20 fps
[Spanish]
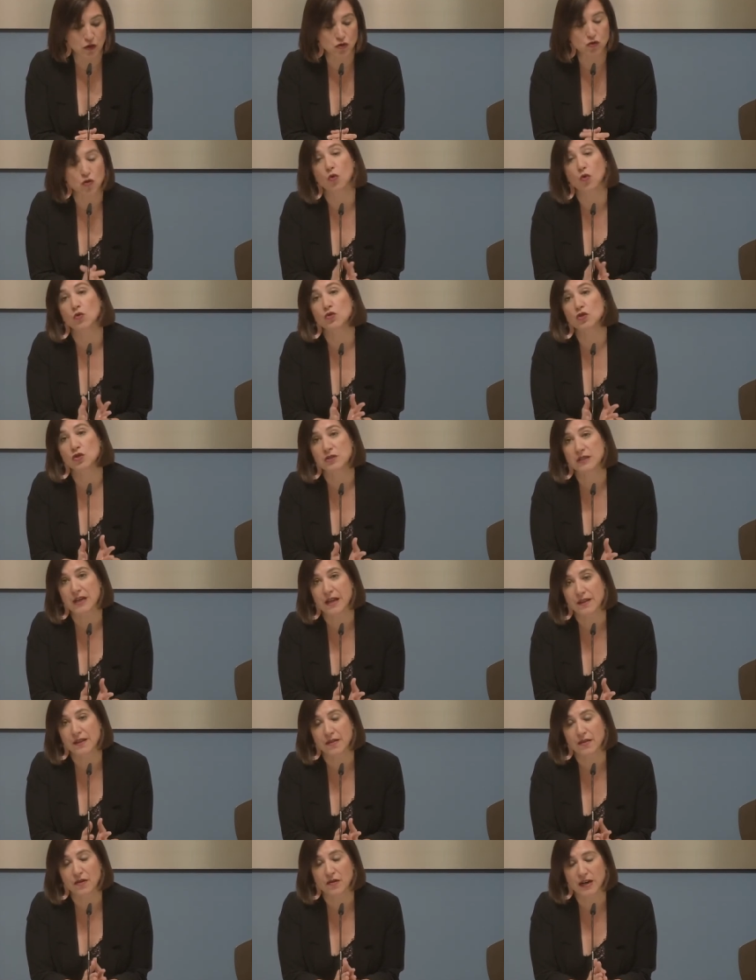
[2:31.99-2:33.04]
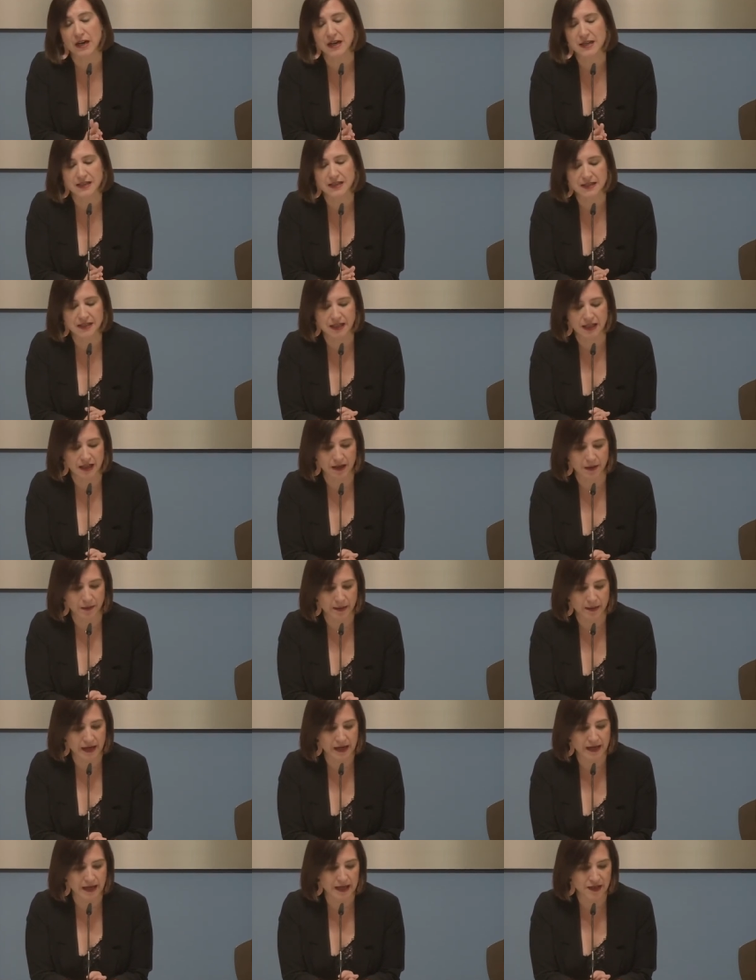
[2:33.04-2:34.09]
concursos tradicionales que se
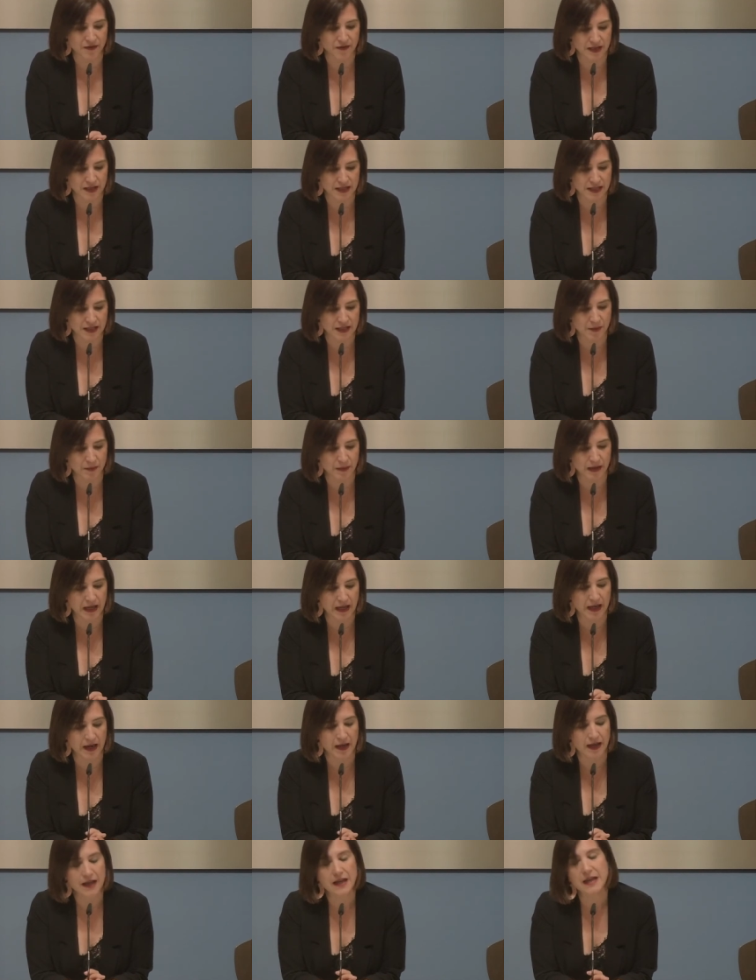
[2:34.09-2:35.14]
celebran en las fiestas del Pilar,